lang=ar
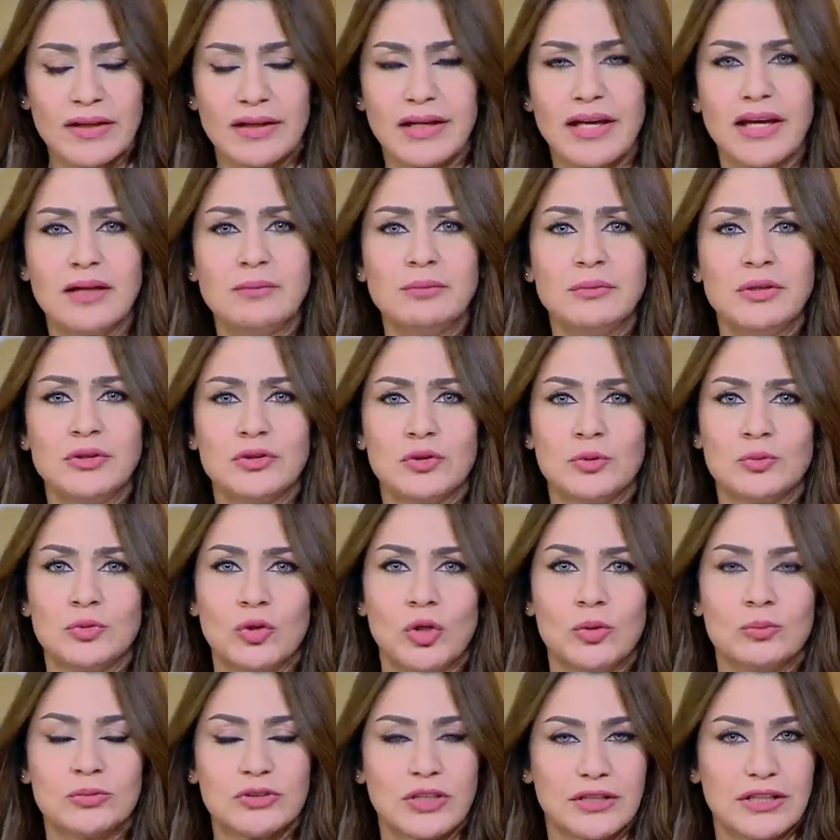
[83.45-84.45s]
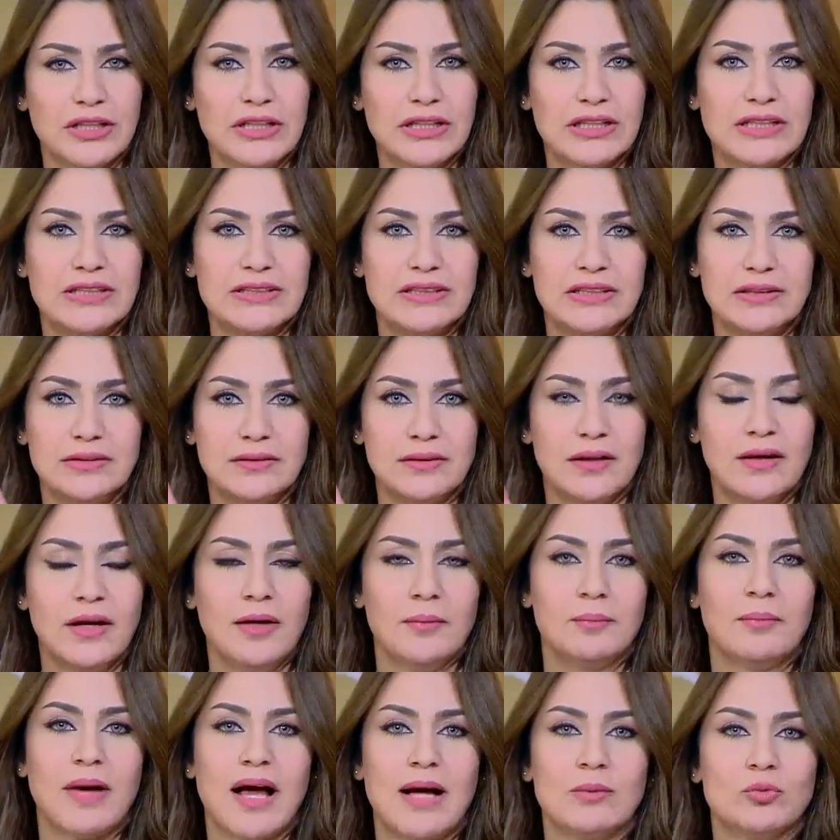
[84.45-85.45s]
كان من ضمنهم طريق جديد
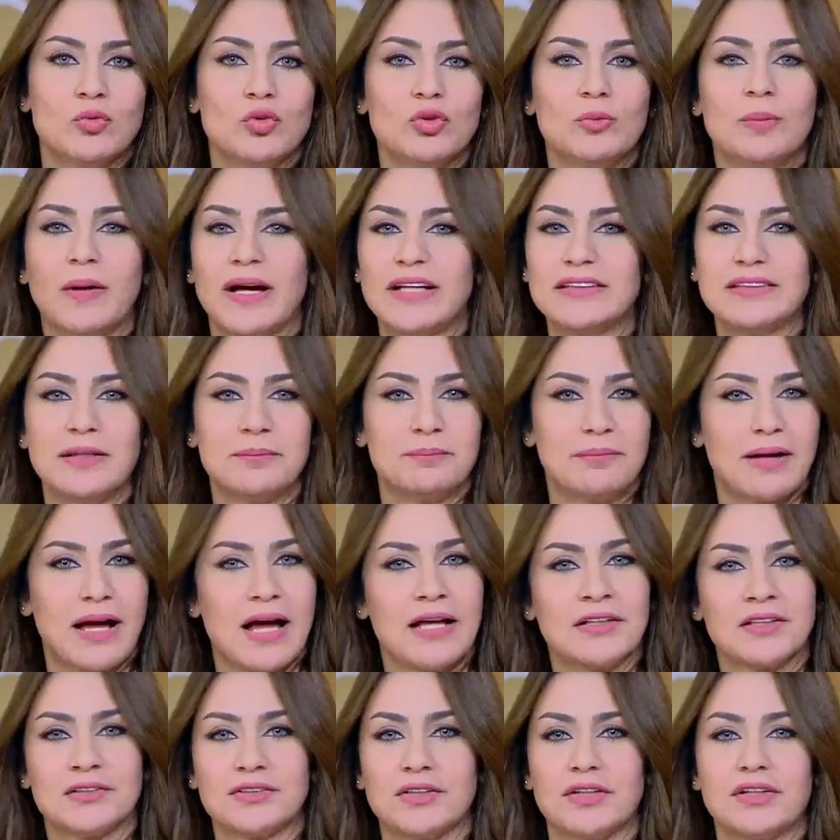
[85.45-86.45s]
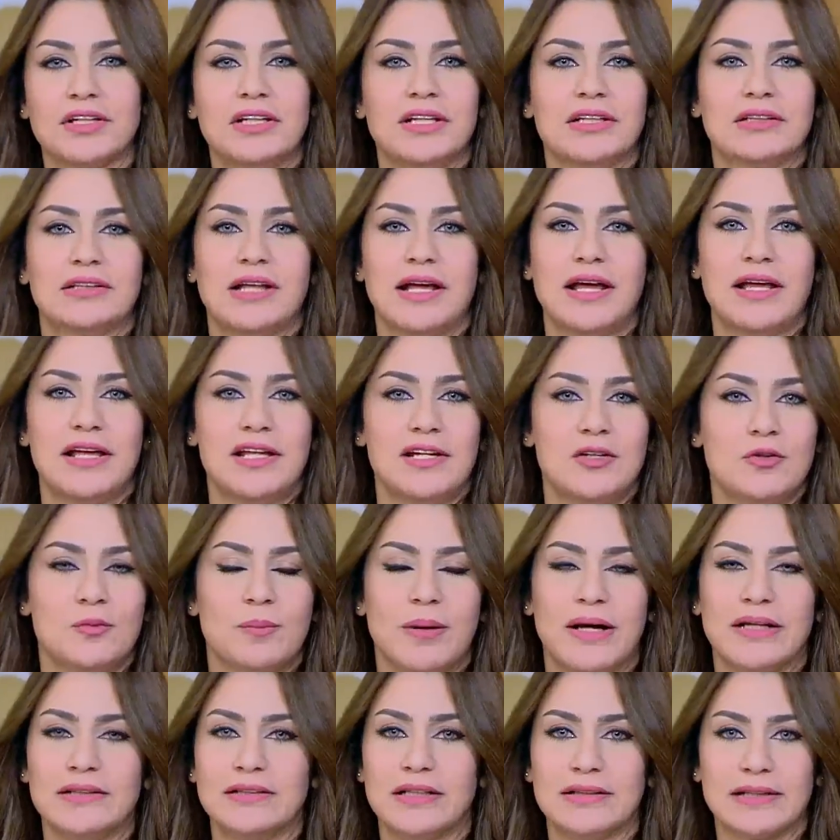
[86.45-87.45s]
معمول بعيدا بقى عن الطريق الدائري
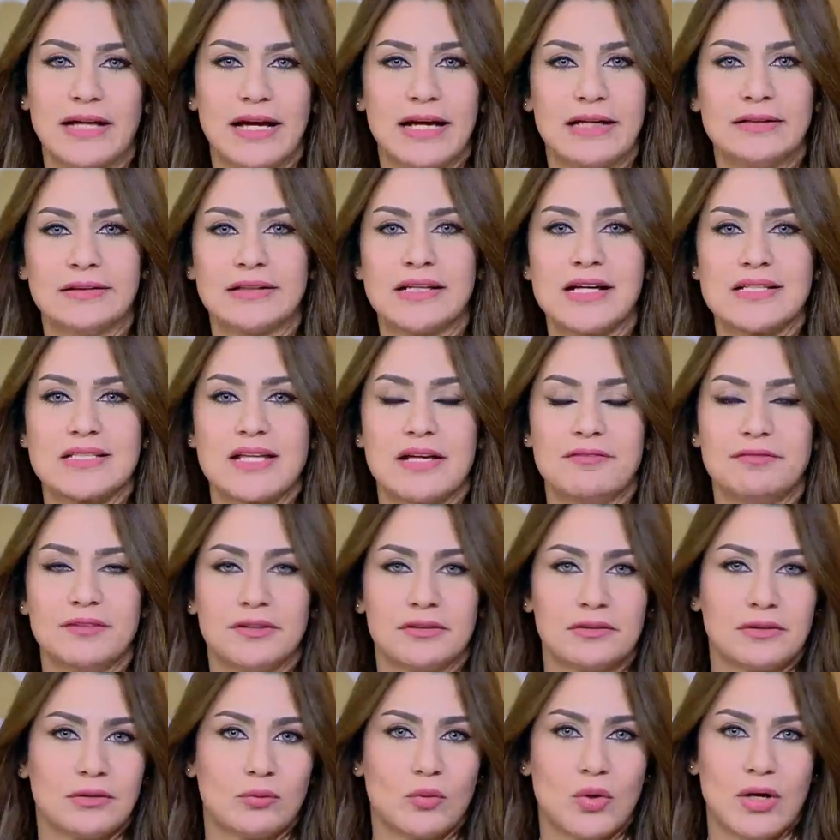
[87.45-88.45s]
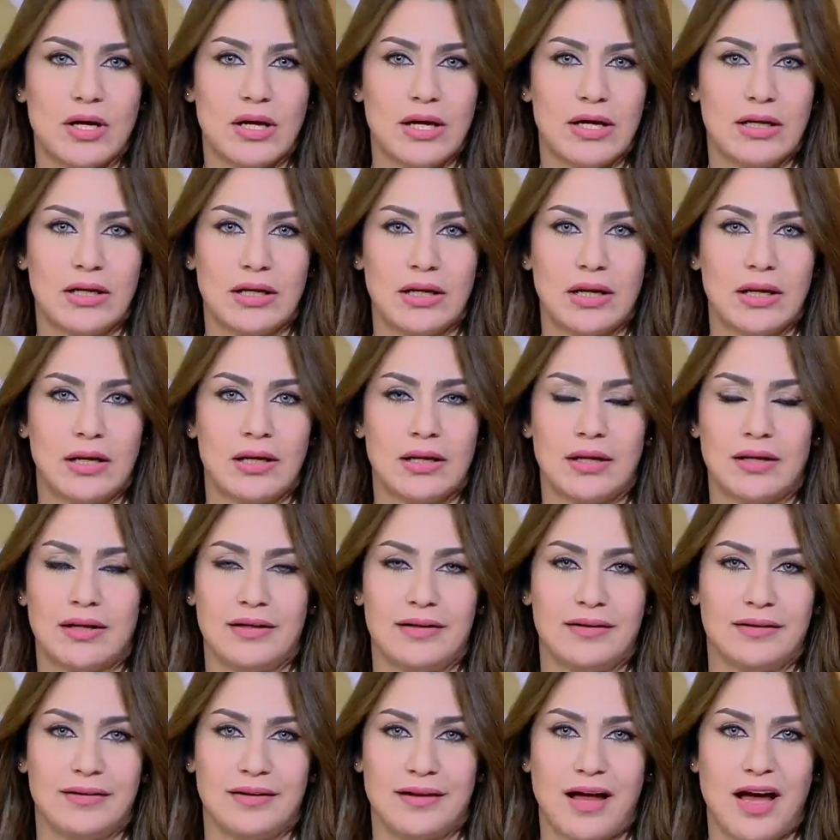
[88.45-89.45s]
وبعيدا عن كثافه
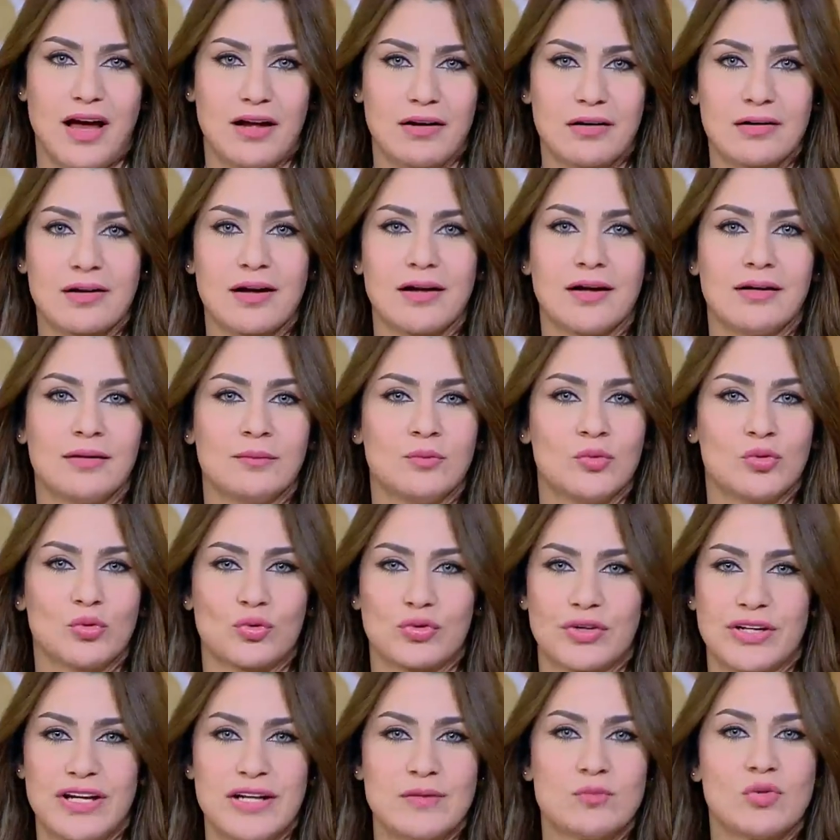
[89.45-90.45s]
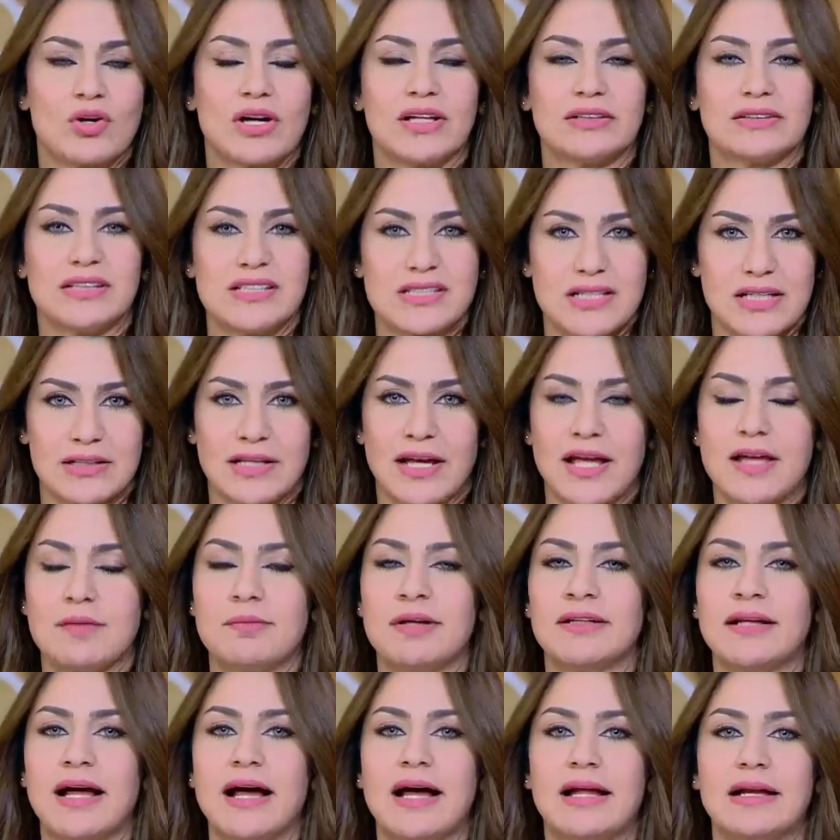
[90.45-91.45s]
والحركه المروريه المكدسه
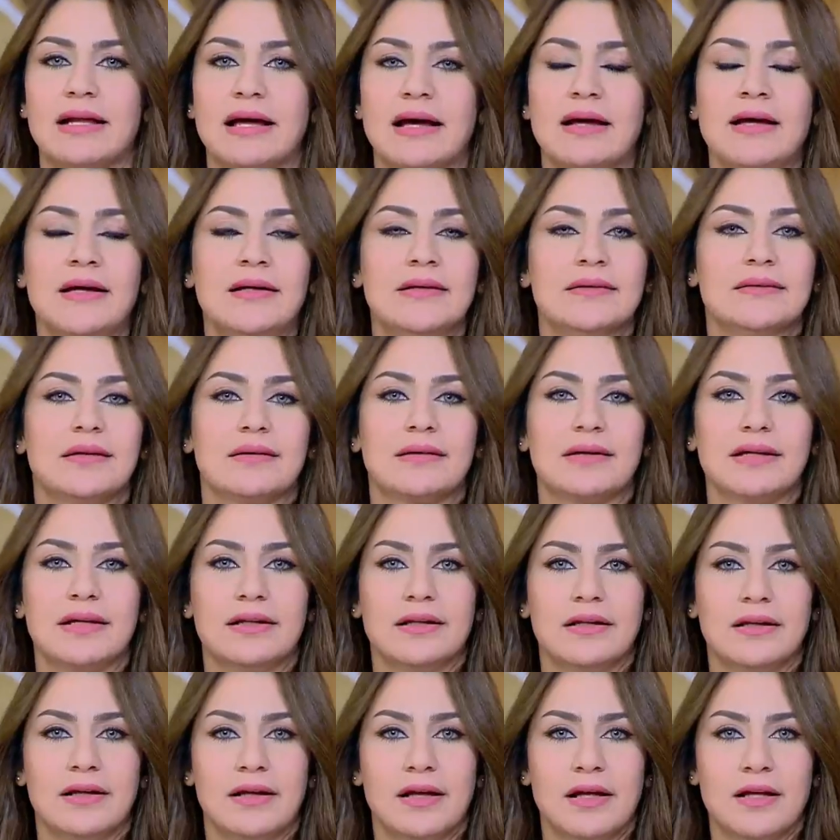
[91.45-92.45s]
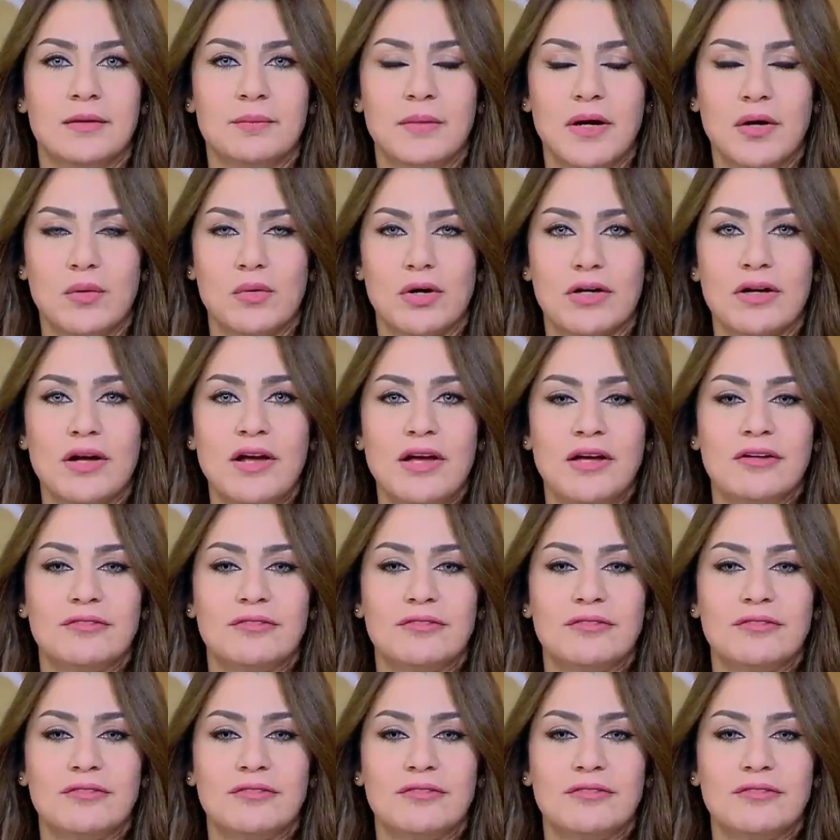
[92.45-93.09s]
دائما على طريق المحور